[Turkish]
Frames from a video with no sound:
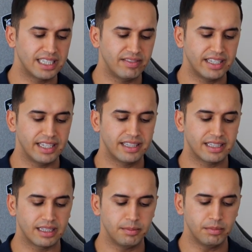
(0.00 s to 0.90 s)
Seviye 2'ye
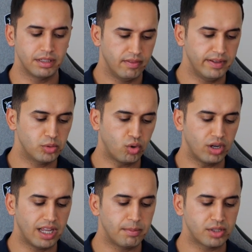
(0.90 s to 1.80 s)
tıkladım ve
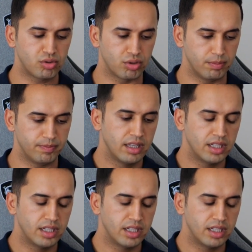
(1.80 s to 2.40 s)
doğrulaya basıyorum.